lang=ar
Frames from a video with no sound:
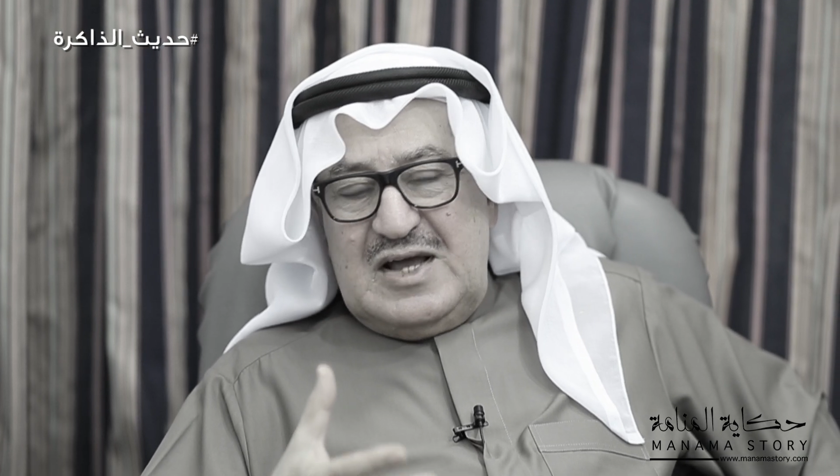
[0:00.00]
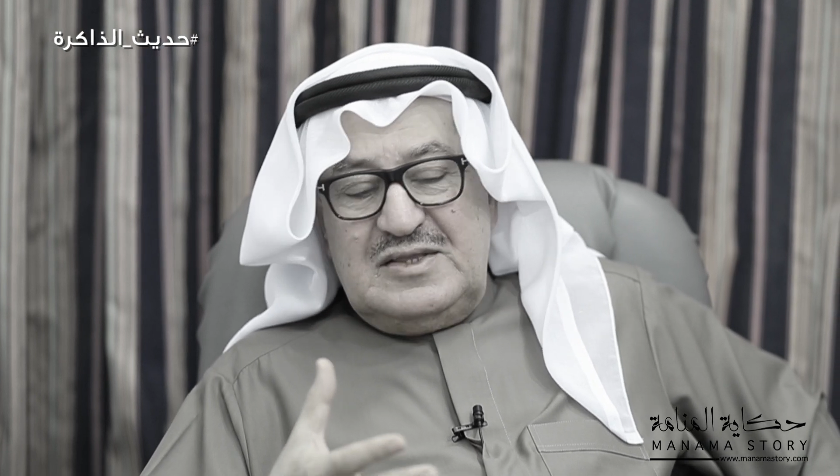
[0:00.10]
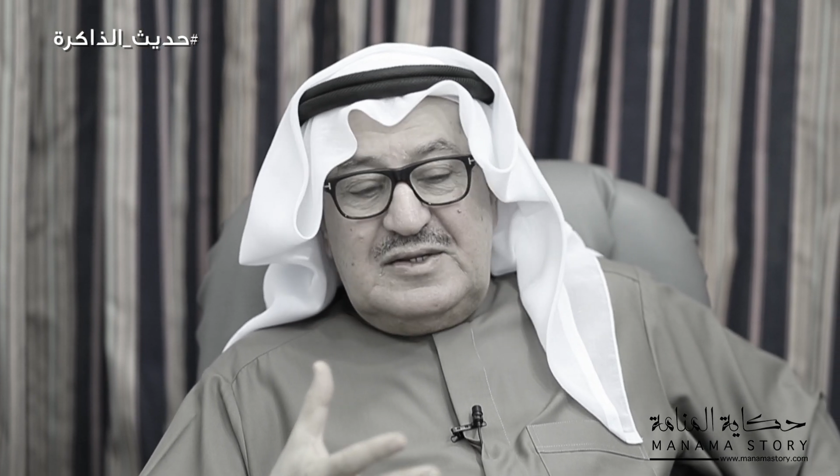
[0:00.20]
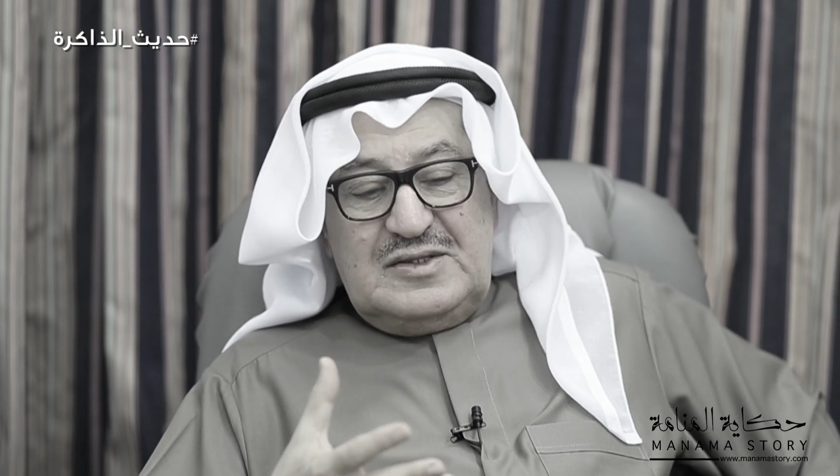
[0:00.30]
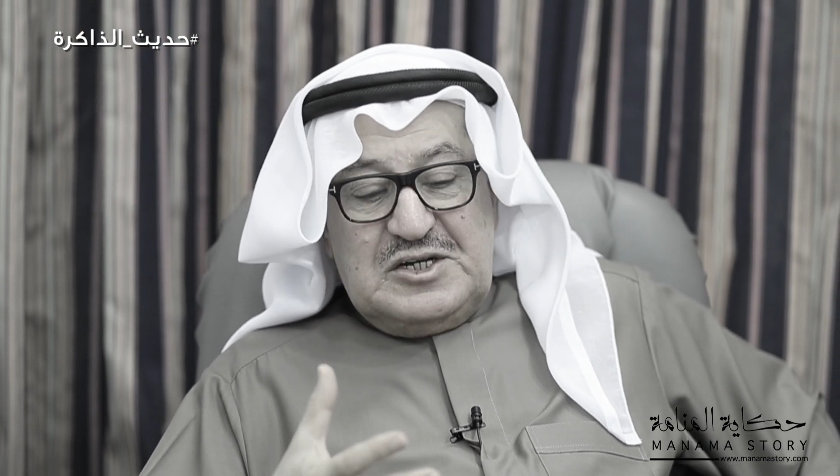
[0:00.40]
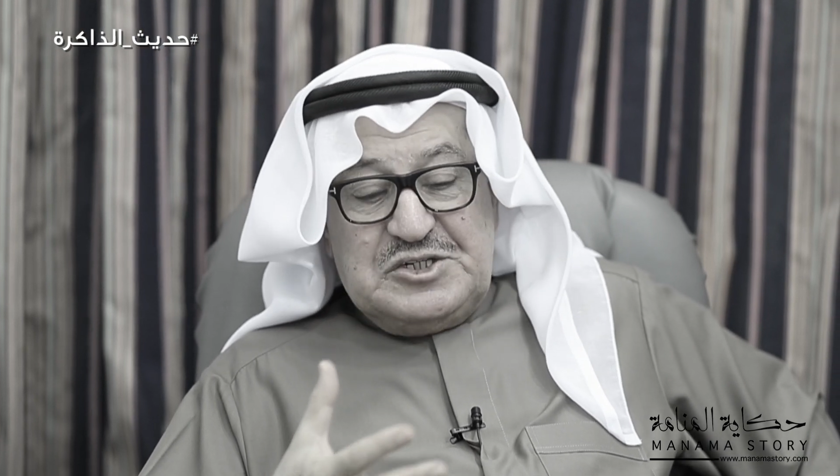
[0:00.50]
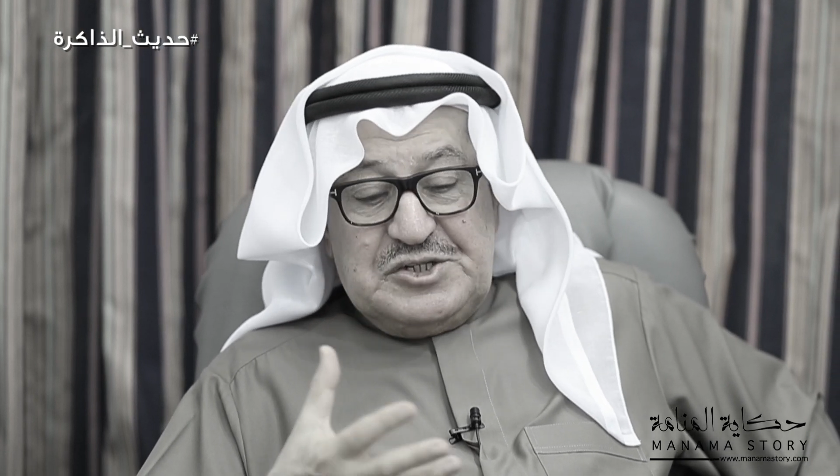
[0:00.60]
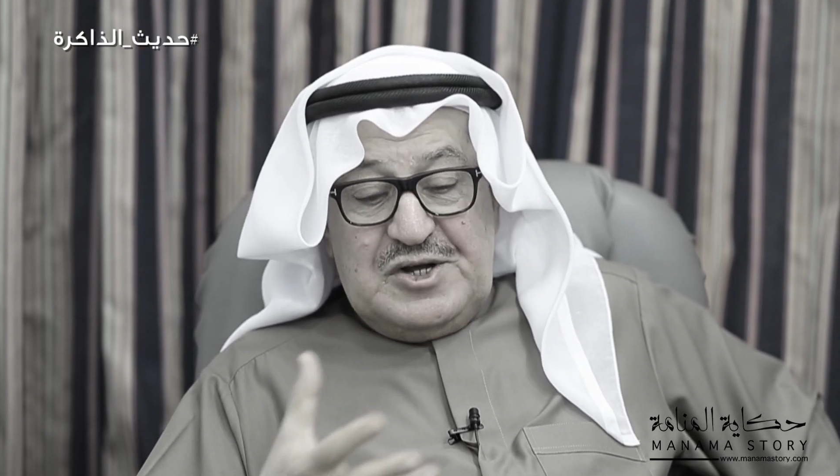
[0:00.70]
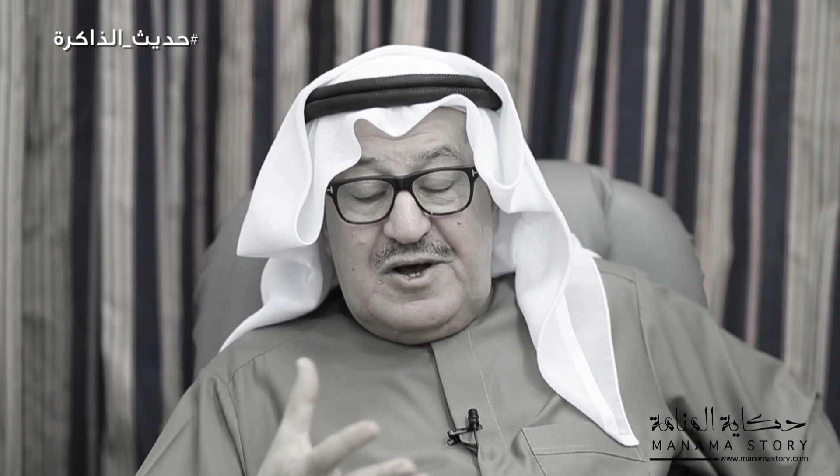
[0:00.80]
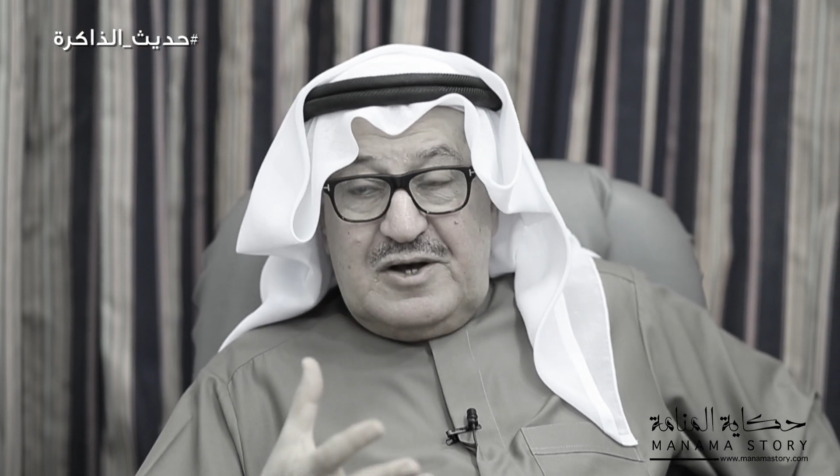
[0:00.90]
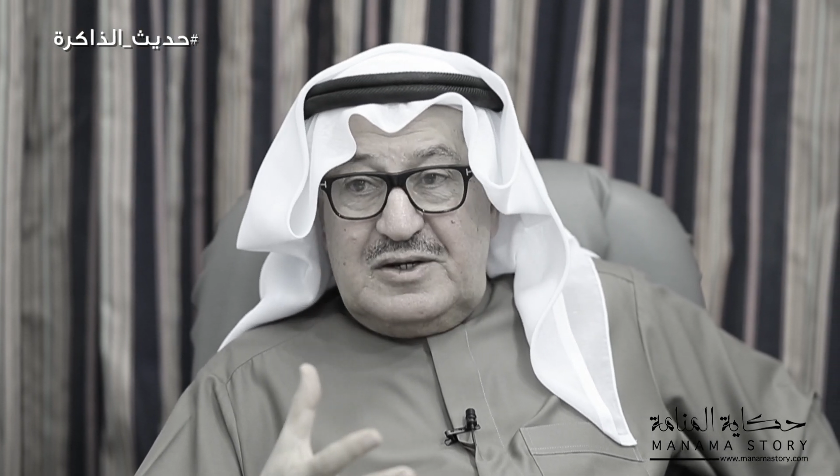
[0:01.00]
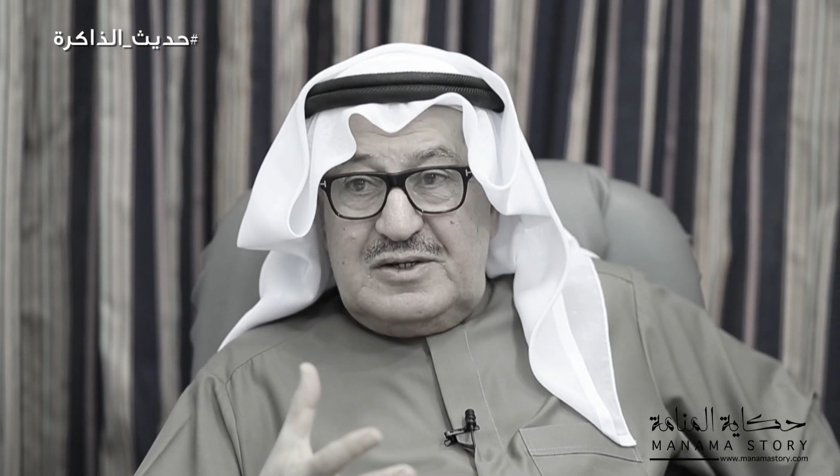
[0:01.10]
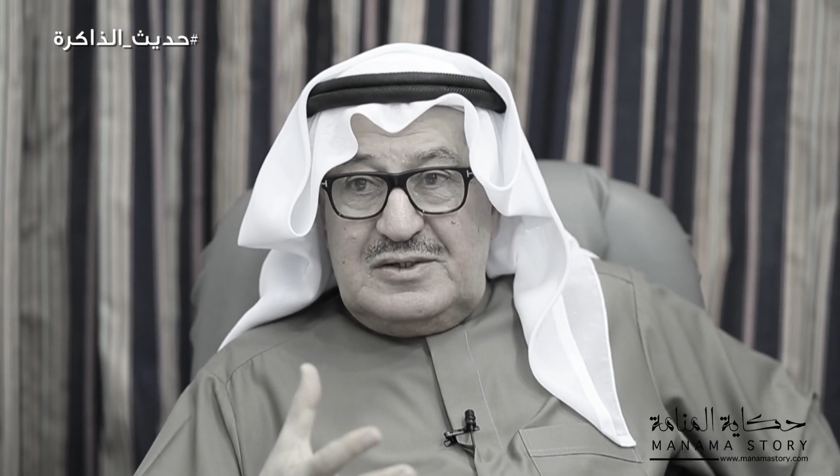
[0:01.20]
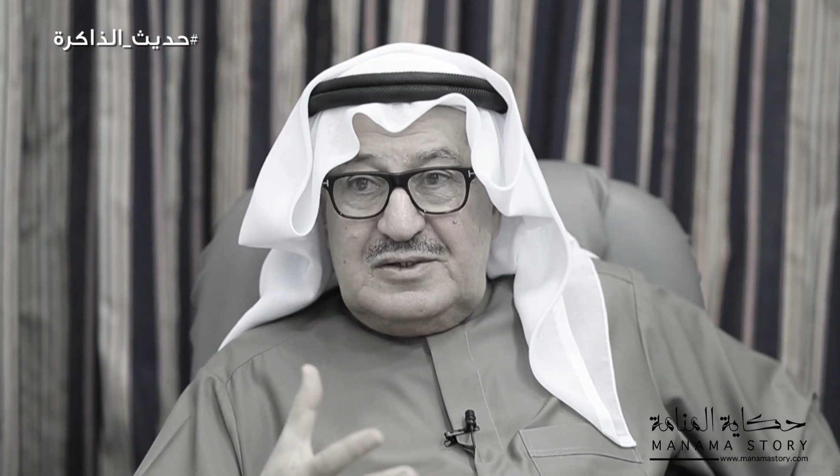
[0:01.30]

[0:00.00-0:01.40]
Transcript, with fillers: أنت تشتاق